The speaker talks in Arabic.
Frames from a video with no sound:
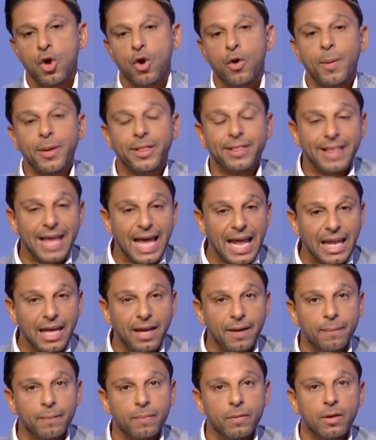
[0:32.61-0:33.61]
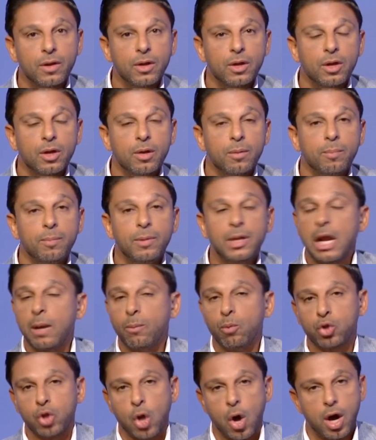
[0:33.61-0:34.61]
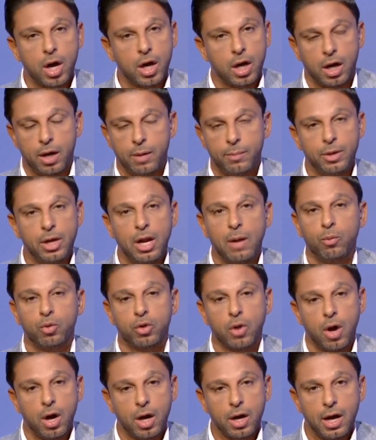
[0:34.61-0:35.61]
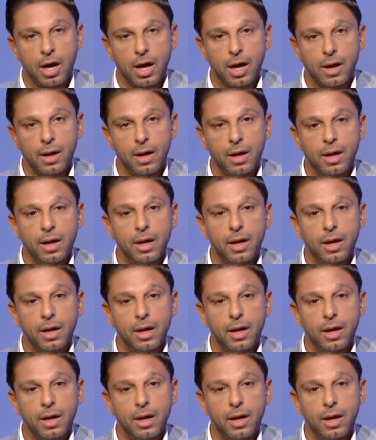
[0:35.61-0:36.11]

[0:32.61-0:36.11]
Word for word: وبالتالي من المتوقع من المتوقع